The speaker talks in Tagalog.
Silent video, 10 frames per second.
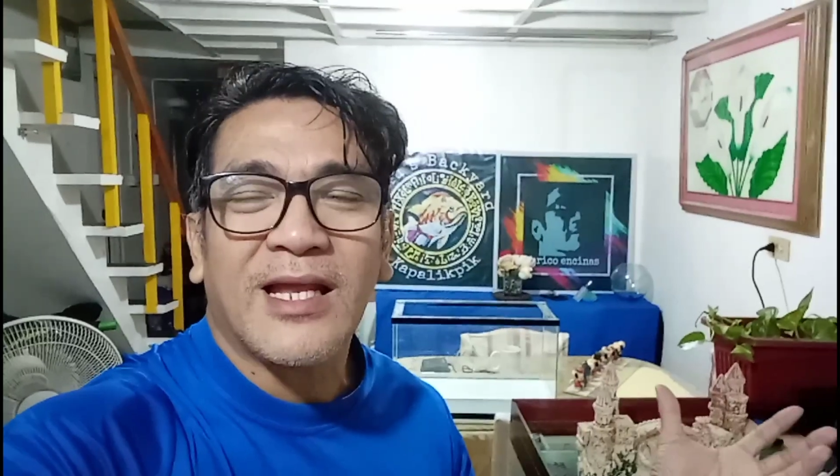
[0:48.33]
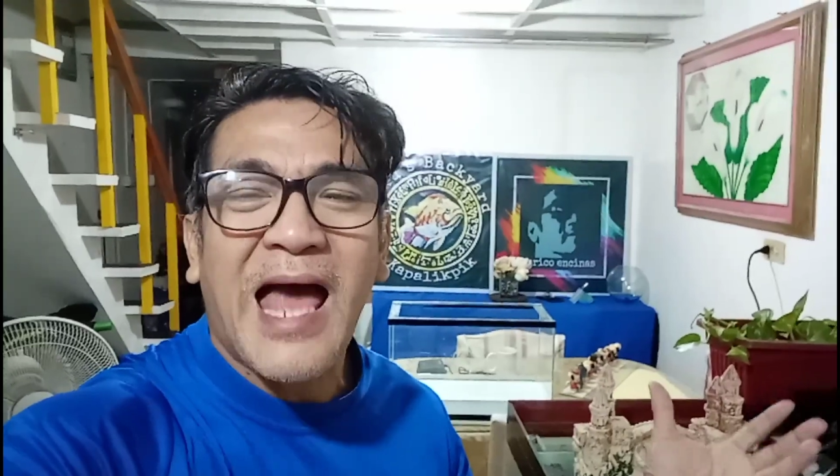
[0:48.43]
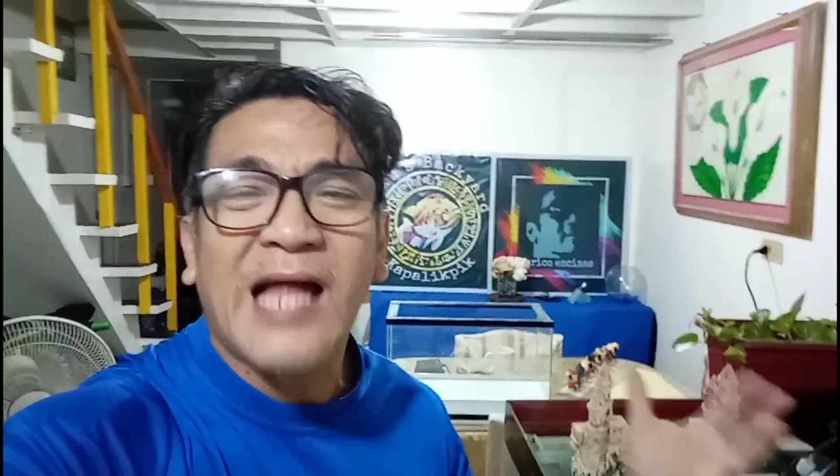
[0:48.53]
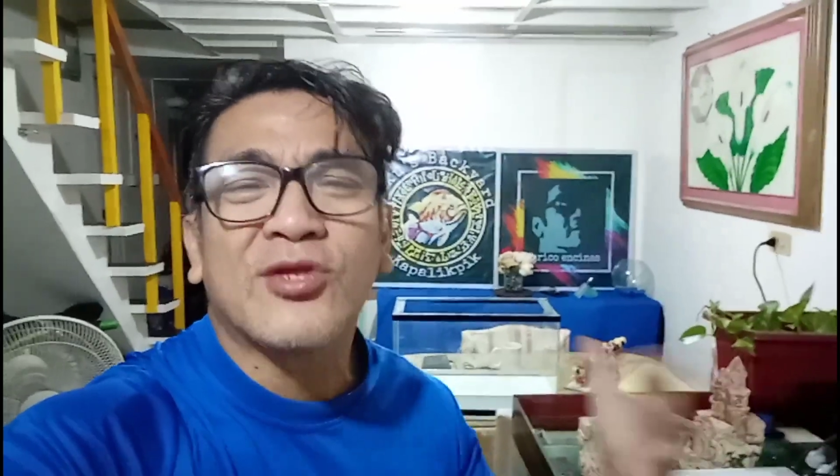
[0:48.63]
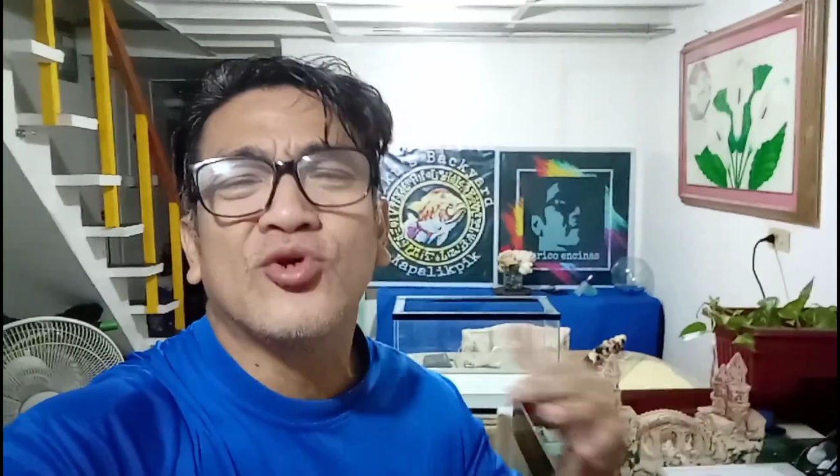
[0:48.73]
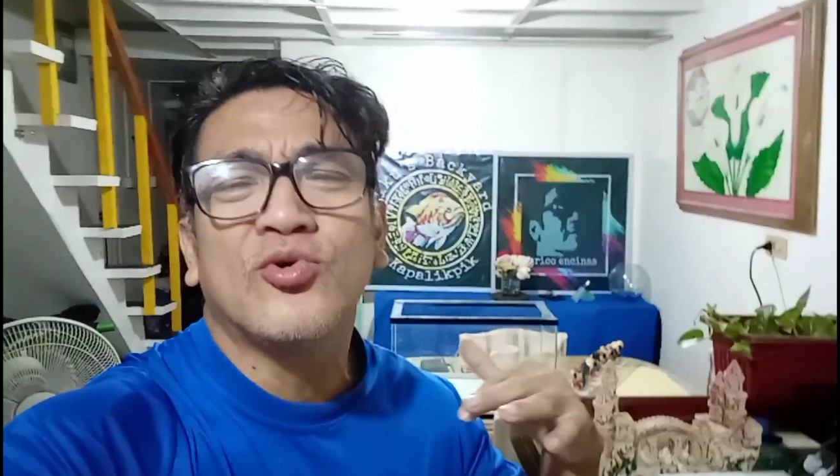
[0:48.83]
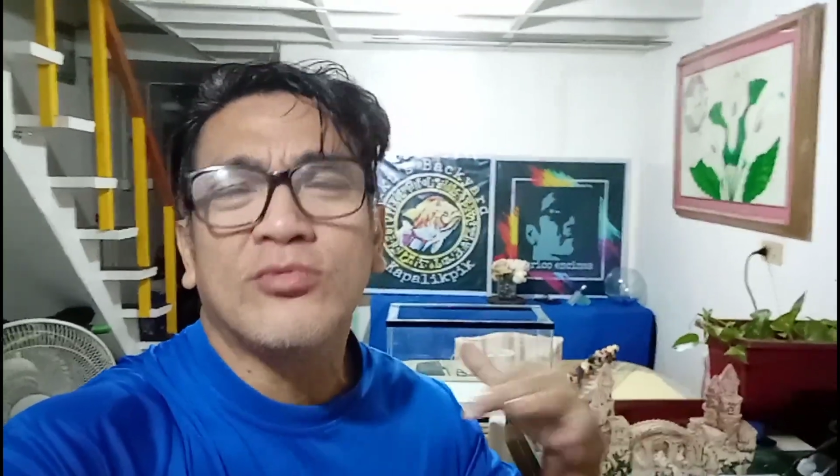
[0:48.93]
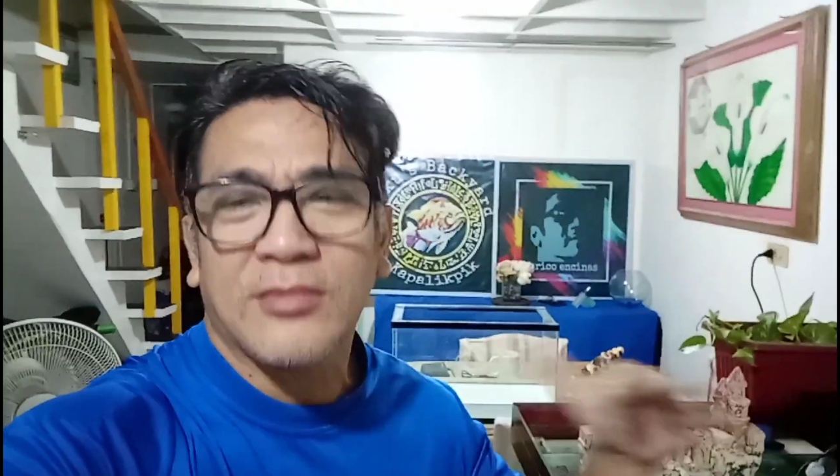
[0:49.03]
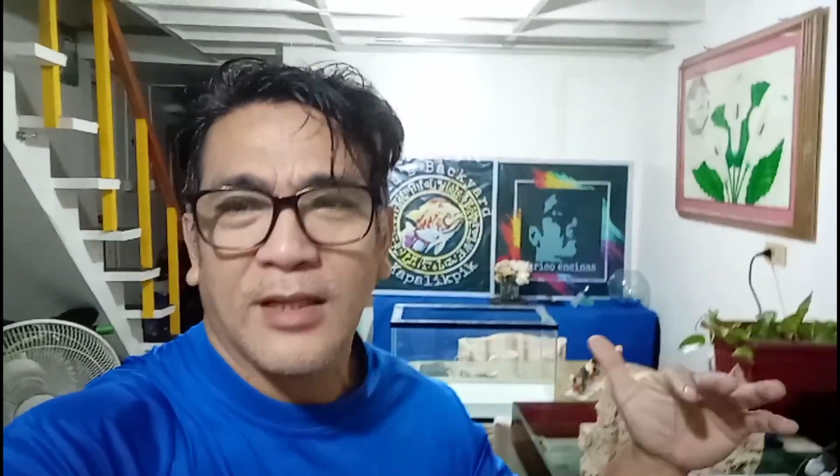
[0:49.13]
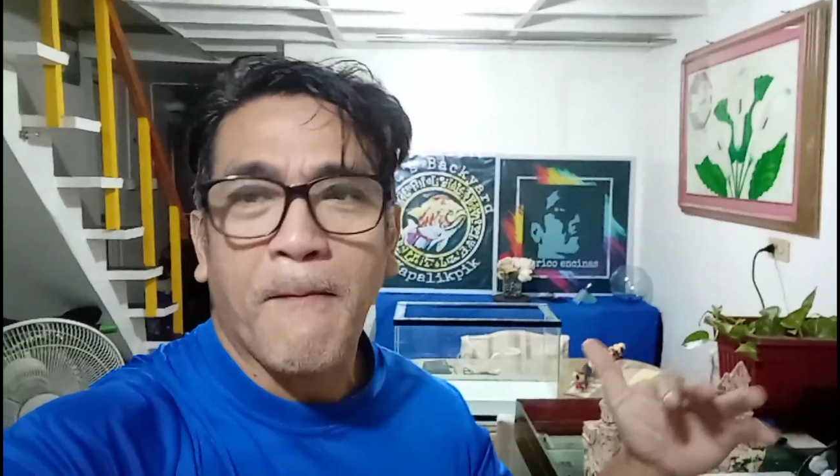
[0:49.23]
eh lahat
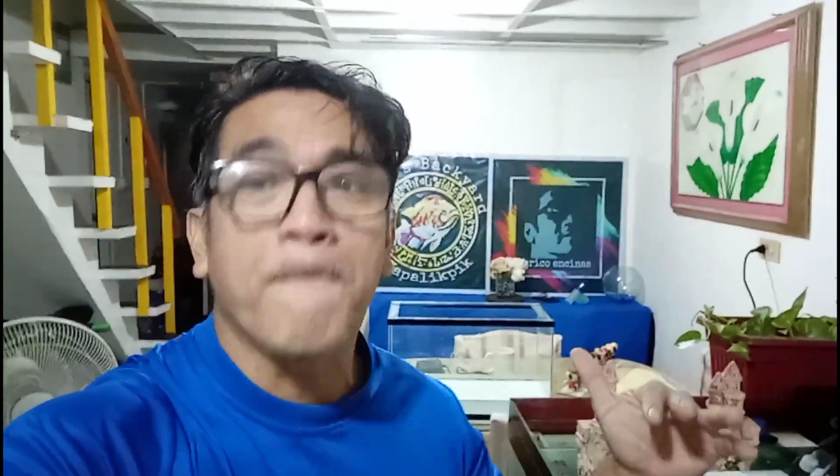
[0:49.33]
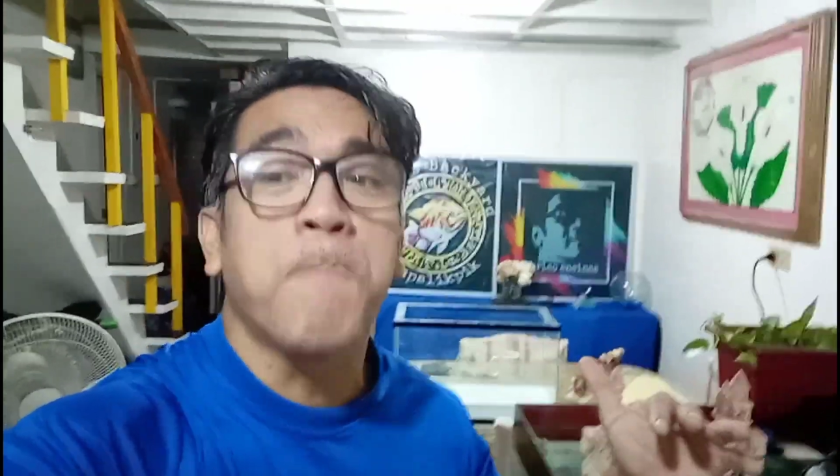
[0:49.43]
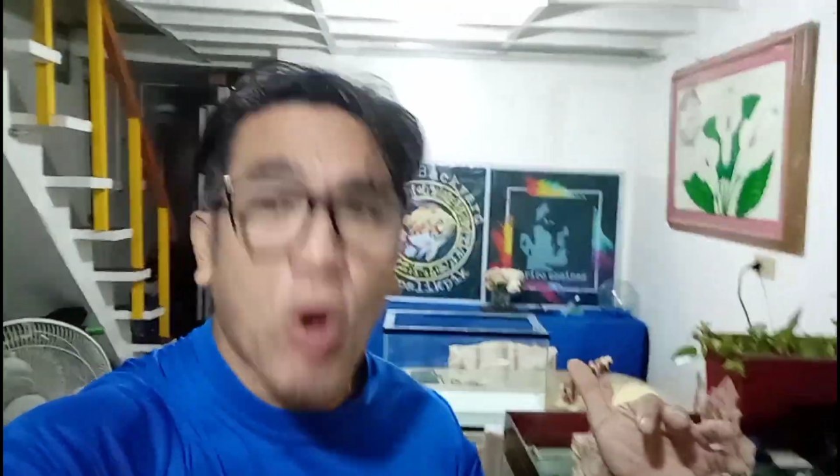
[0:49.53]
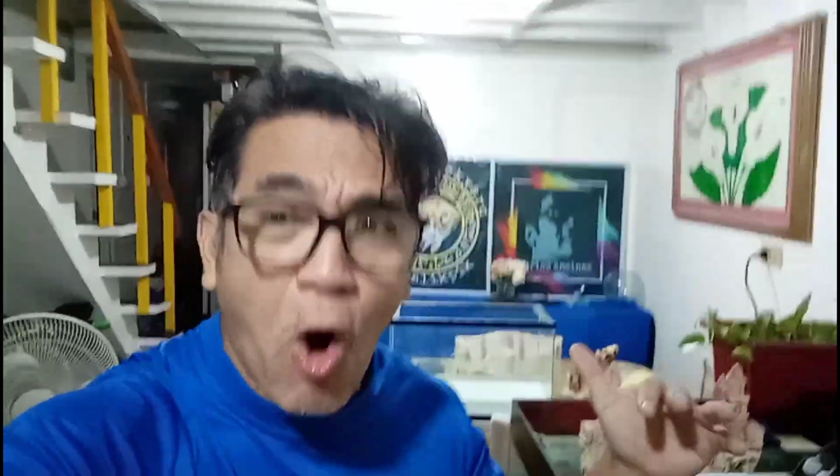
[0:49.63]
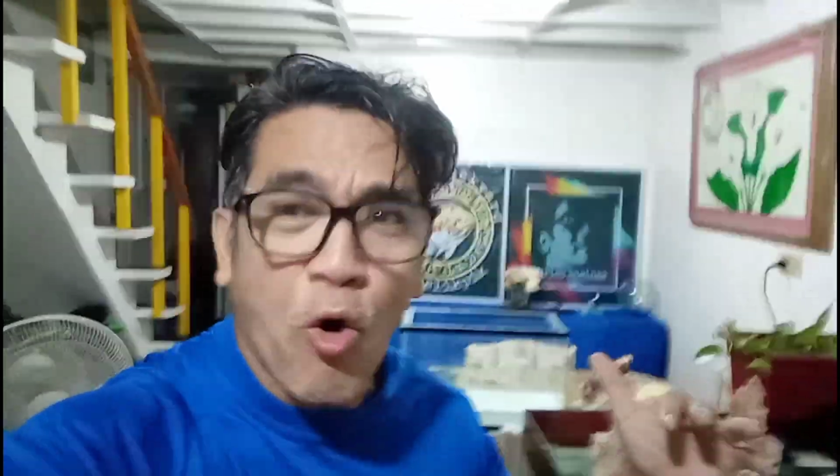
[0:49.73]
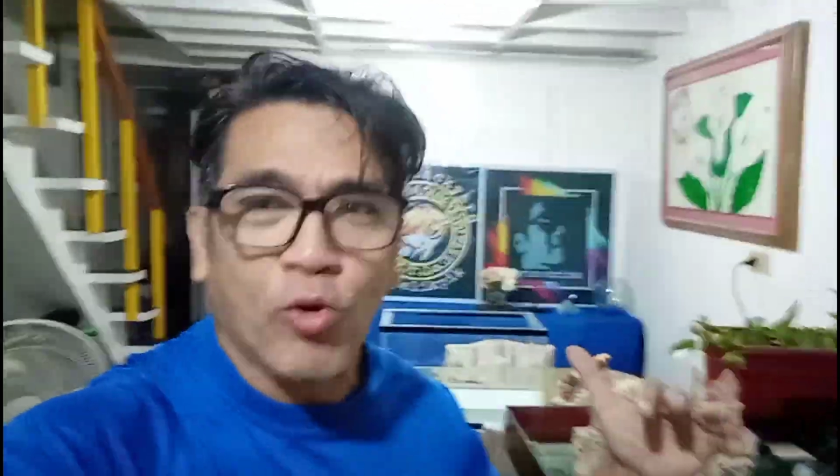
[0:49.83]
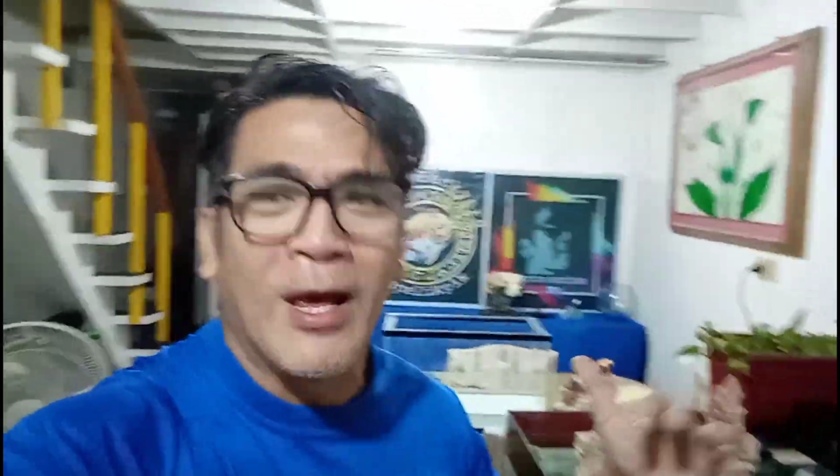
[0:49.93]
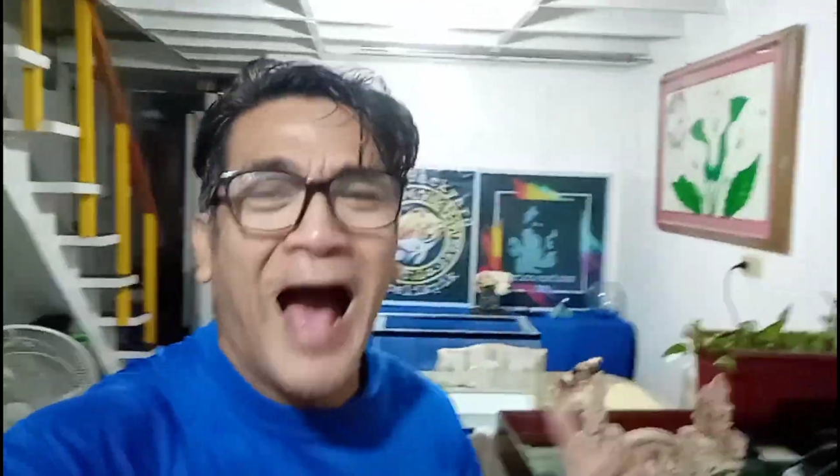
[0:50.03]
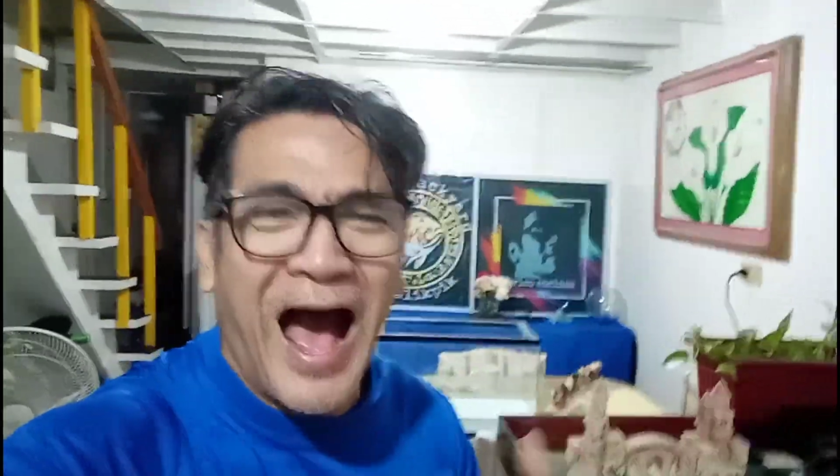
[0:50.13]
yung bugok.